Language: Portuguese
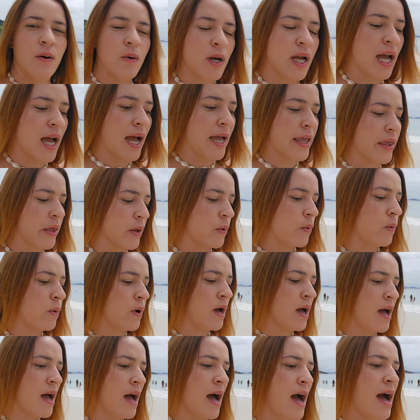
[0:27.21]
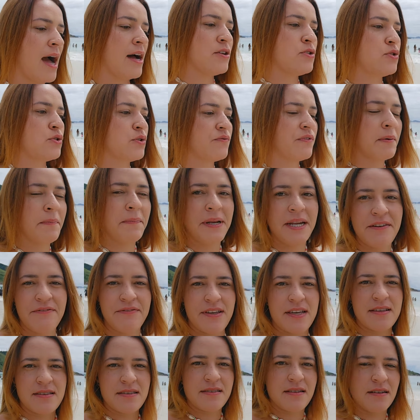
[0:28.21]
caiu a chuva
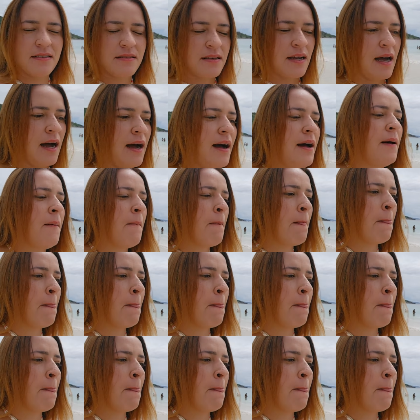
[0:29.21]
prevista, tá?